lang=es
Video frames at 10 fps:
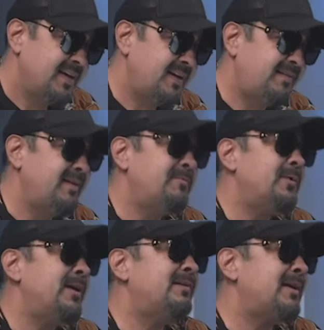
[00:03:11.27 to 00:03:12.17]
Y si
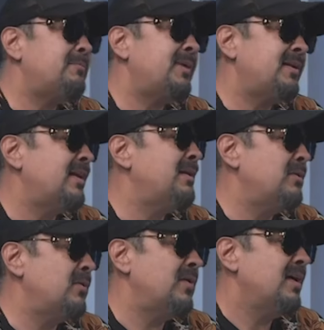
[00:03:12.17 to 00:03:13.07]
voy a estar
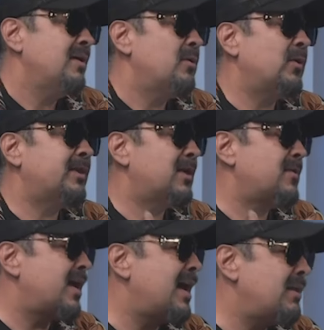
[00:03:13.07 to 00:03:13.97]
pensando o
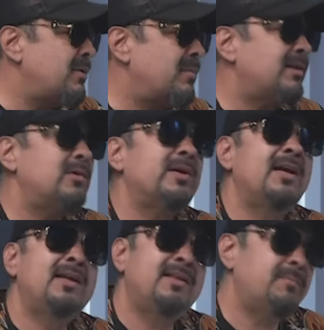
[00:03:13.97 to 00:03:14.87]
trabajando en base a lo que
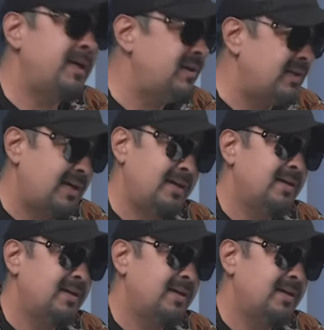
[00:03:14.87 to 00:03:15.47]
la gente piensa. Pues,